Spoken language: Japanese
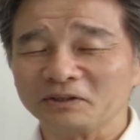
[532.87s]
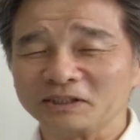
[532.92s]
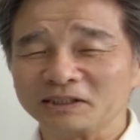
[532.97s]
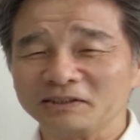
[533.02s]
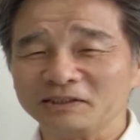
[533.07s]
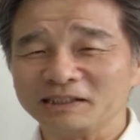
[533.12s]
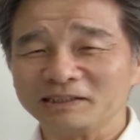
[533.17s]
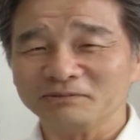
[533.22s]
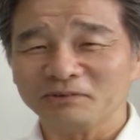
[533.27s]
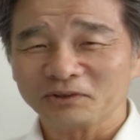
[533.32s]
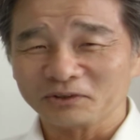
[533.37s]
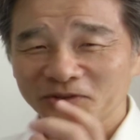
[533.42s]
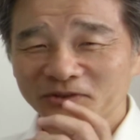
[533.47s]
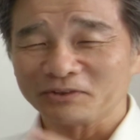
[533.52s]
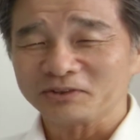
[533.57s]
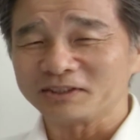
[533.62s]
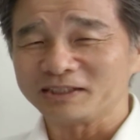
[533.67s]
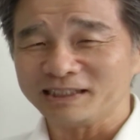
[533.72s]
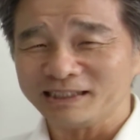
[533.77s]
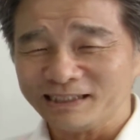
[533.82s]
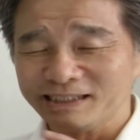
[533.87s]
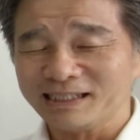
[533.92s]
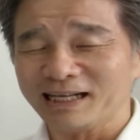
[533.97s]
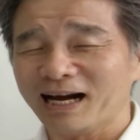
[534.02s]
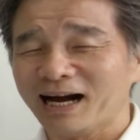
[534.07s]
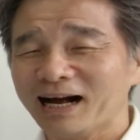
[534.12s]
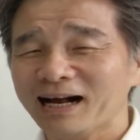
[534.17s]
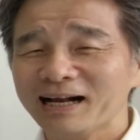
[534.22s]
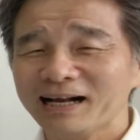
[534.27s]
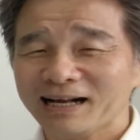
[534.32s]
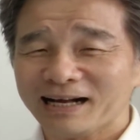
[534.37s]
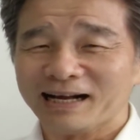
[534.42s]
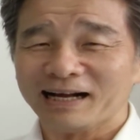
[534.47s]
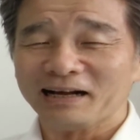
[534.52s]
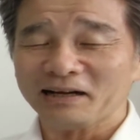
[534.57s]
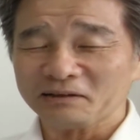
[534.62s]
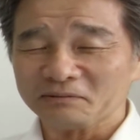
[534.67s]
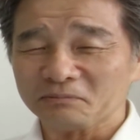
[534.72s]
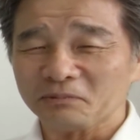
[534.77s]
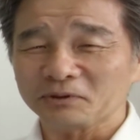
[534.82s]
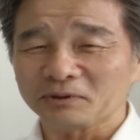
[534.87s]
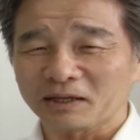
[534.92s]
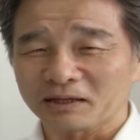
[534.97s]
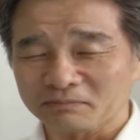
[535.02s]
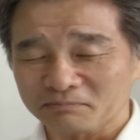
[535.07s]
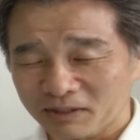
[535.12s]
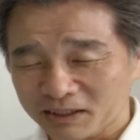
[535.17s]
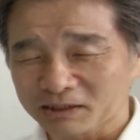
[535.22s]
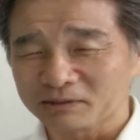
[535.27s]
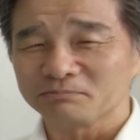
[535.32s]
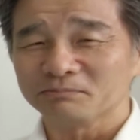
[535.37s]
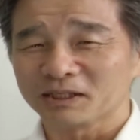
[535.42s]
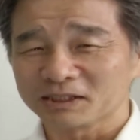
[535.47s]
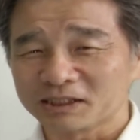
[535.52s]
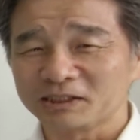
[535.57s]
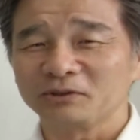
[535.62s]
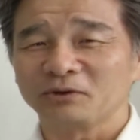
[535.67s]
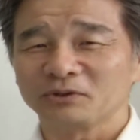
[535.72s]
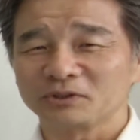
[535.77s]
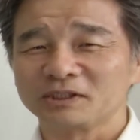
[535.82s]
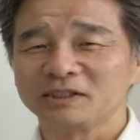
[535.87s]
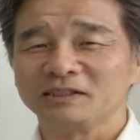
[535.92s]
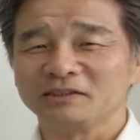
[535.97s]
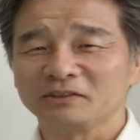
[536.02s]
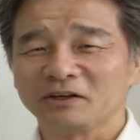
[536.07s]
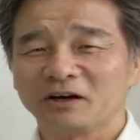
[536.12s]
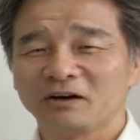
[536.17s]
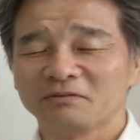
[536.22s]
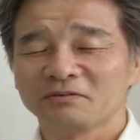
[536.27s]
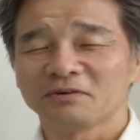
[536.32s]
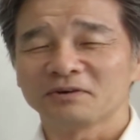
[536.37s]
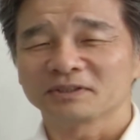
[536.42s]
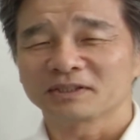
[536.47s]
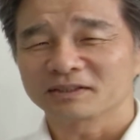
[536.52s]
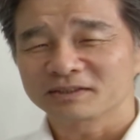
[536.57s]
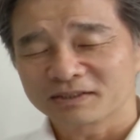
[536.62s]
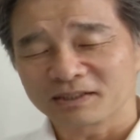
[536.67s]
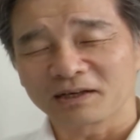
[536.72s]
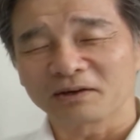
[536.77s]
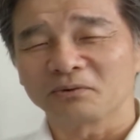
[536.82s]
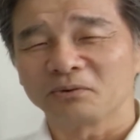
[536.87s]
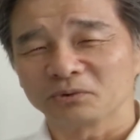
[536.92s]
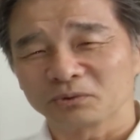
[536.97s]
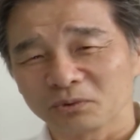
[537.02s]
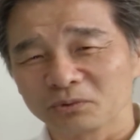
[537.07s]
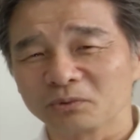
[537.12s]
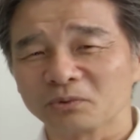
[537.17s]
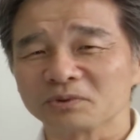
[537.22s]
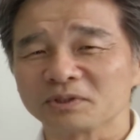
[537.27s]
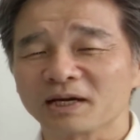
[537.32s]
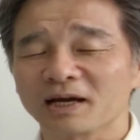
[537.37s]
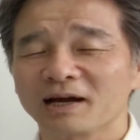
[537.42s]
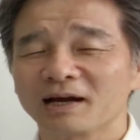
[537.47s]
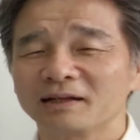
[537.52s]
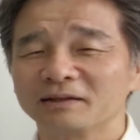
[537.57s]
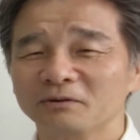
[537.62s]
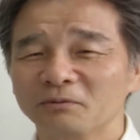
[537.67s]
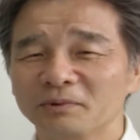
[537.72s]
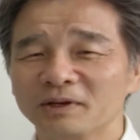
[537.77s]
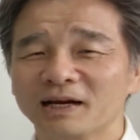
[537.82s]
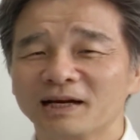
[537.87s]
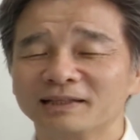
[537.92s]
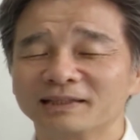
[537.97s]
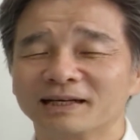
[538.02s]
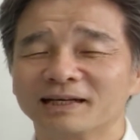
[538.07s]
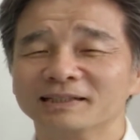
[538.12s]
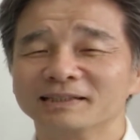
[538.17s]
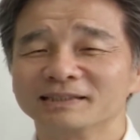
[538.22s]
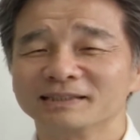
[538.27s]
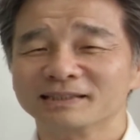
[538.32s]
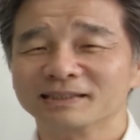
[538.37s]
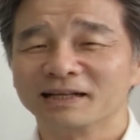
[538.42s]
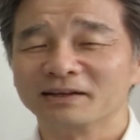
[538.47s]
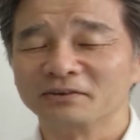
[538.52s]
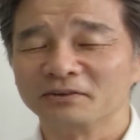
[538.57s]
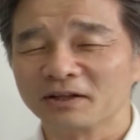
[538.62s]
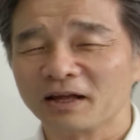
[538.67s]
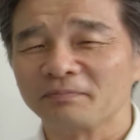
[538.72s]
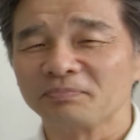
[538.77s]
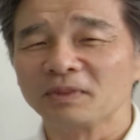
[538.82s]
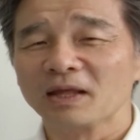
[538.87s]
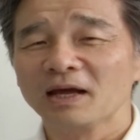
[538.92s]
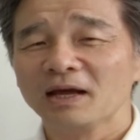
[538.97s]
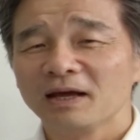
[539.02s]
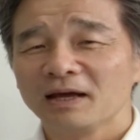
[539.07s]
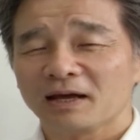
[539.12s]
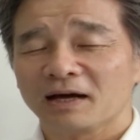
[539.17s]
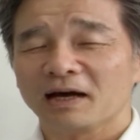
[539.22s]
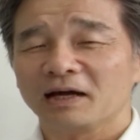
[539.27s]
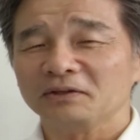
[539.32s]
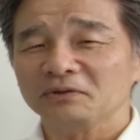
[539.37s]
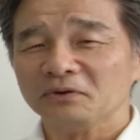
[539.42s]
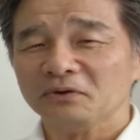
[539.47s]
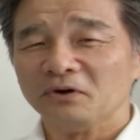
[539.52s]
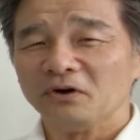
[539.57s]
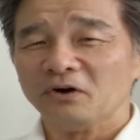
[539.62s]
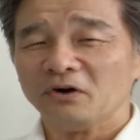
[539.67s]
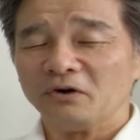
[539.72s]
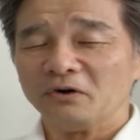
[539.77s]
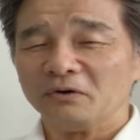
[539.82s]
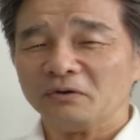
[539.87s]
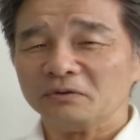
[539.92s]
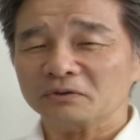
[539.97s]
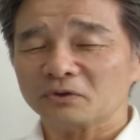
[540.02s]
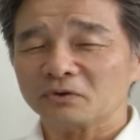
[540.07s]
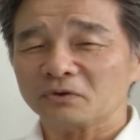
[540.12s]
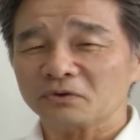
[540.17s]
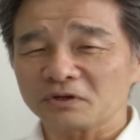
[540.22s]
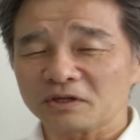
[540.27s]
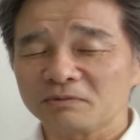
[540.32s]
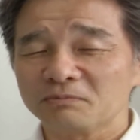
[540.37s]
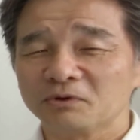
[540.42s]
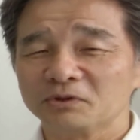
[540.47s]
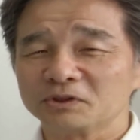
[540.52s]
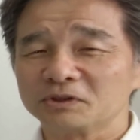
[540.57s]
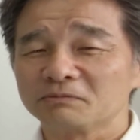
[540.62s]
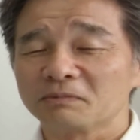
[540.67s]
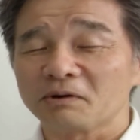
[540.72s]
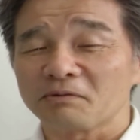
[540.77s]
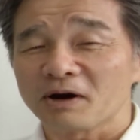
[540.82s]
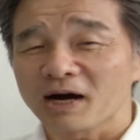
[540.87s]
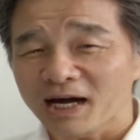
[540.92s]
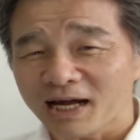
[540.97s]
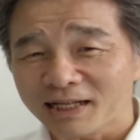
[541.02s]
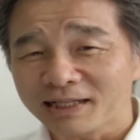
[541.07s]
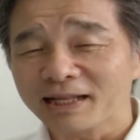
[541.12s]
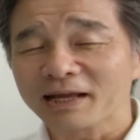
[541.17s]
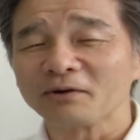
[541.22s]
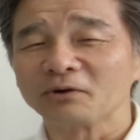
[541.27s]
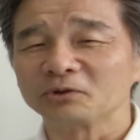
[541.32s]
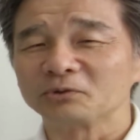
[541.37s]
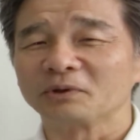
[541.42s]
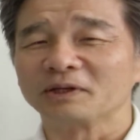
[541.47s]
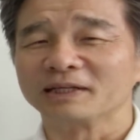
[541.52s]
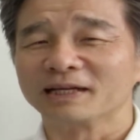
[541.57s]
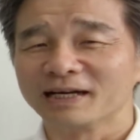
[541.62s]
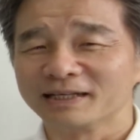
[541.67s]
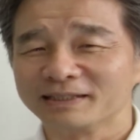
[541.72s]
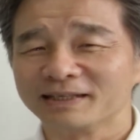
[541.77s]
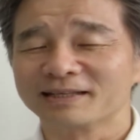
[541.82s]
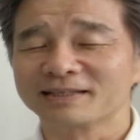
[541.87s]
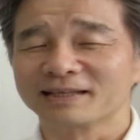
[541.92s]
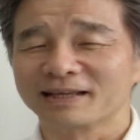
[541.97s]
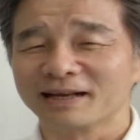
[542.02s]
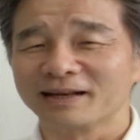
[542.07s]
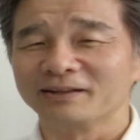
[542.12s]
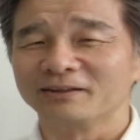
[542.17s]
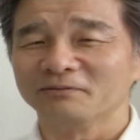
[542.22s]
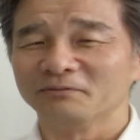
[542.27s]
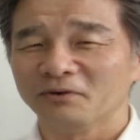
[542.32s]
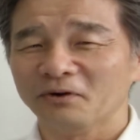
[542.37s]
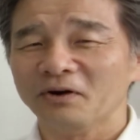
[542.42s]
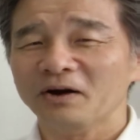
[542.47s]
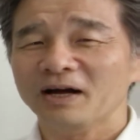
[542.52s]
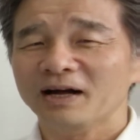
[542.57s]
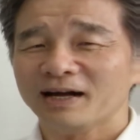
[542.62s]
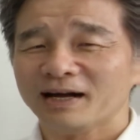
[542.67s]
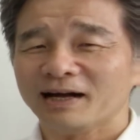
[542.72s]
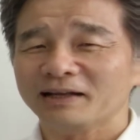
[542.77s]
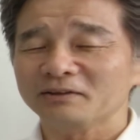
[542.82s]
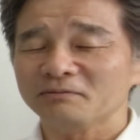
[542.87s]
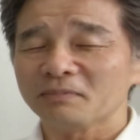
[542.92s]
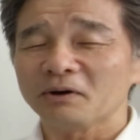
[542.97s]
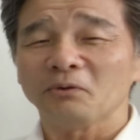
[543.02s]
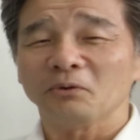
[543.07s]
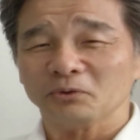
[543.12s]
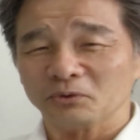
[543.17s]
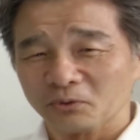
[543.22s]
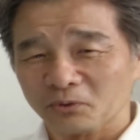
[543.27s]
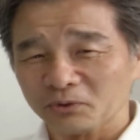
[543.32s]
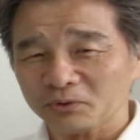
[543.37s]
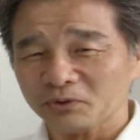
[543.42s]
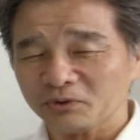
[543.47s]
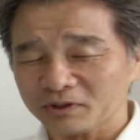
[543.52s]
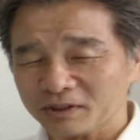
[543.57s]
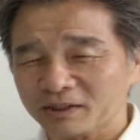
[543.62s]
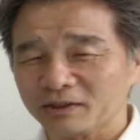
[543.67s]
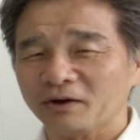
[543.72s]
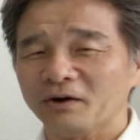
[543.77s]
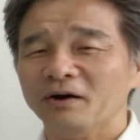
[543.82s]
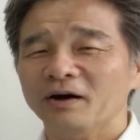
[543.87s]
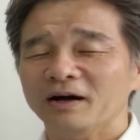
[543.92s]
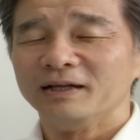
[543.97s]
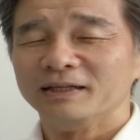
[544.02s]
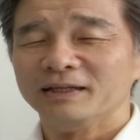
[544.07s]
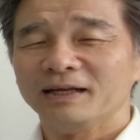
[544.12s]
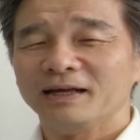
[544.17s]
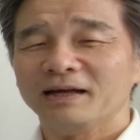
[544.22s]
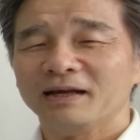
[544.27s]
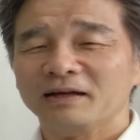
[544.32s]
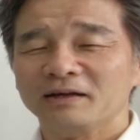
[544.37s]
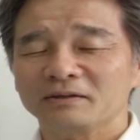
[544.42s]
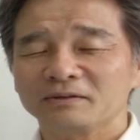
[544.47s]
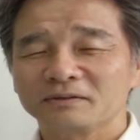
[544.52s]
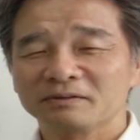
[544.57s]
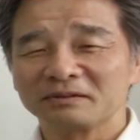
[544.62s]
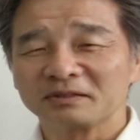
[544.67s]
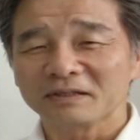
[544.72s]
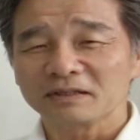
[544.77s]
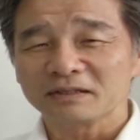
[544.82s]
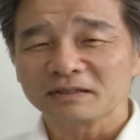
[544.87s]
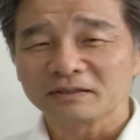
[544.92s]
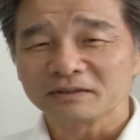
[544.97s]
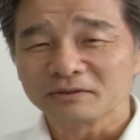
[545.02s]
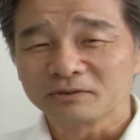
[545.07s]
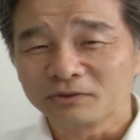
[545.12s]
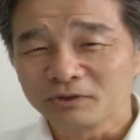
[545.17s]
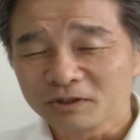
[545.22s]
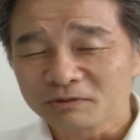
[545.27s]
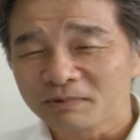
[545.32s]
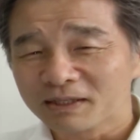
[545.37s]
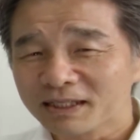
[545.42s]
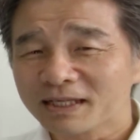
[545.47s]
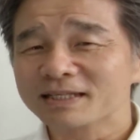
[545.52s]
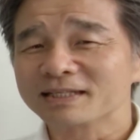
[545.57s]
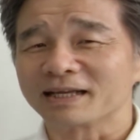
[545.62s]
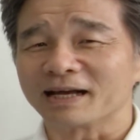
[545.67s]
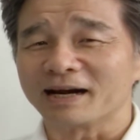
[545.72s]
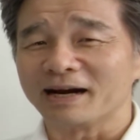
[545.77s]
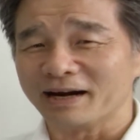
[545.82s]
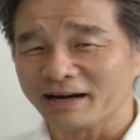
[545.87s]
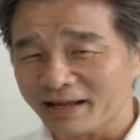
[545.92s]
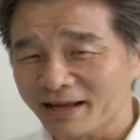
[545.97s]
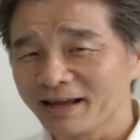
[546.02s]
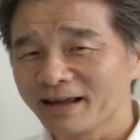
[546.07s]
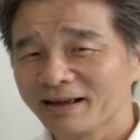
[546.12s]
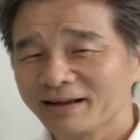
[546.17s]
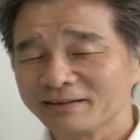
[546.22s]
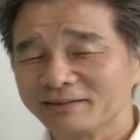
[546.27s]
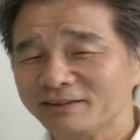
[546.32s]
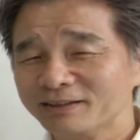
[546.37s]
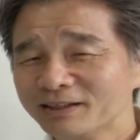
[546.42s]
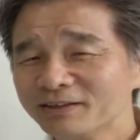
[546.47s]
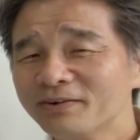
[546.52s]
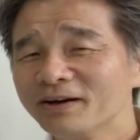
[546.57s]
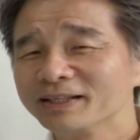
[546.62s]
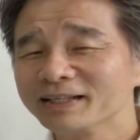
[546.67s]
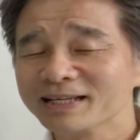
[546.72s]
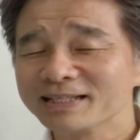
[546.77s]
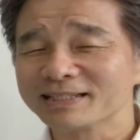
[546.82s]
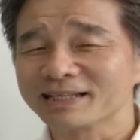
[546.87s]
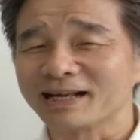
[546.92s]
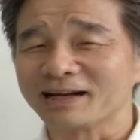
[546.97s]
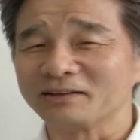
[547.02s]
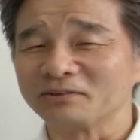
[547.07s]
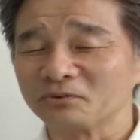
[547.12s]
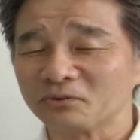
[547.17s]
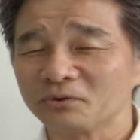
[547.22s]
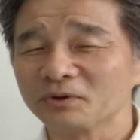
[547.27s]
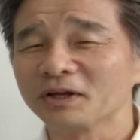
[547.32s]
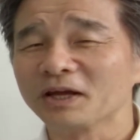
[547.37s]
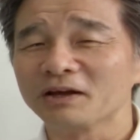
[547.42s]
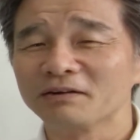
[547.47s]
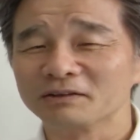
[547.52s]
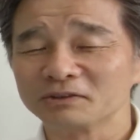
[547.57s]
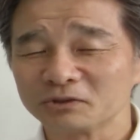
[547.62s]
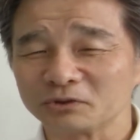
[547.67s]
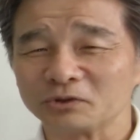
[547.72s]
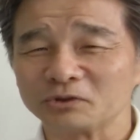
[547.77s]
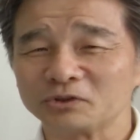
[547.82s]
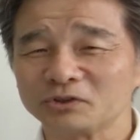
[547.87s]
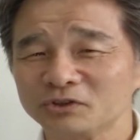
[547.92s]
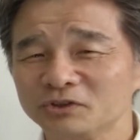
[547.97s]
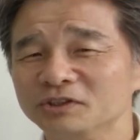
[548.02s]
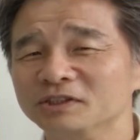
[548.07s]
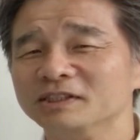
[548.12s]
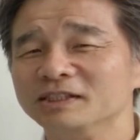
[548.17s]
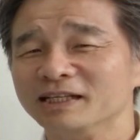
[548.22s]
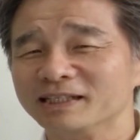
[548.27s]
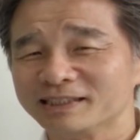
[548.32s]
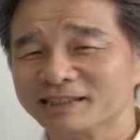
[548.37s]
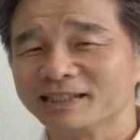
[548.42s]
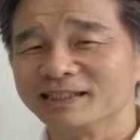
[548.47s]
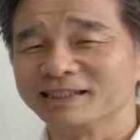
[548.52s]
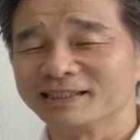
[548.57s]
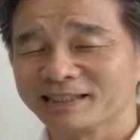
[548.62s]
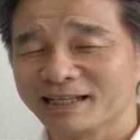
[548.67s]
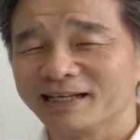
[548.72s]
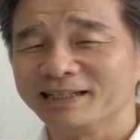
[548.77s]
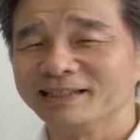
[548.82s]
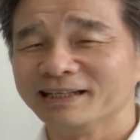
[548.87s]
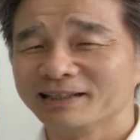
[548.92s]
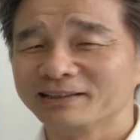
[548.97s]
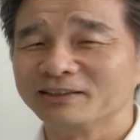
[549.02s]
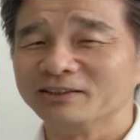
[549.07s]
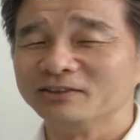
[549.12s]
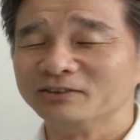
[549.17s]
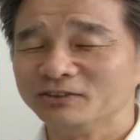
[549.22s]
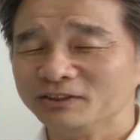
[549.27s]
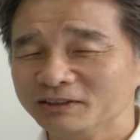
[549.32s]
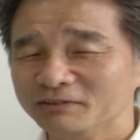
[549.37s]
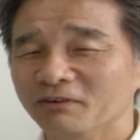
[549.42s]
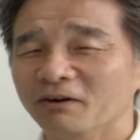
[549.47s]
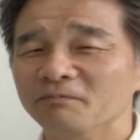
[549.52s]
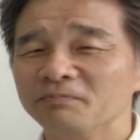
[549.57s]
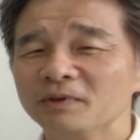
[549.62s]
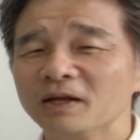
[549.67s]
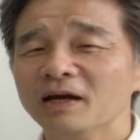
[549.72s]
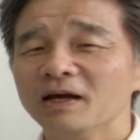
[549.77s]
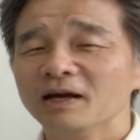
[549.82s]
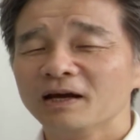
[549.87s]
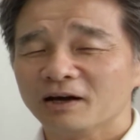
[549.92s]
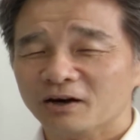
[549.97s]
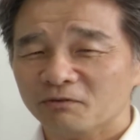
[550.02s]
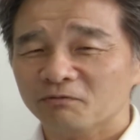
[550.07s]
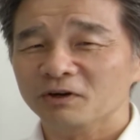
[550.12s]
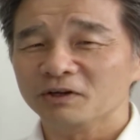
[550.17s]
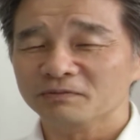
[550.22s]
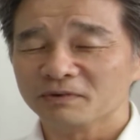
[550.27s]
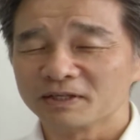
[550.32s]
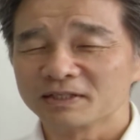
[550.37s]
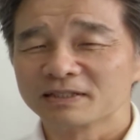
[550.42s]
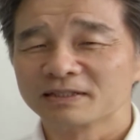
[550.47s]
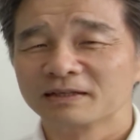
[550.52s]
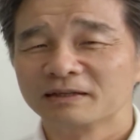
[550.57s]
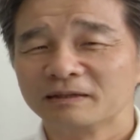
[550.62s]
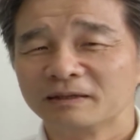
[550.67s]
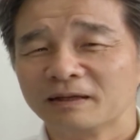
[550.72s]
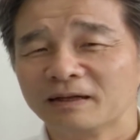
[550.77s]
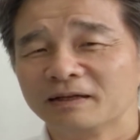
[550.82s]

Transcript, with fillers: シングルモルトの試飲がもう待ち遠しいと。私なんかほとんどお酒が飲めない体質なので、その気持ちは分からないことはないですけれども、ほどほどにと。で車ですからね、車ですからその辺はちょっと注意していただきたいなというふうにも思います。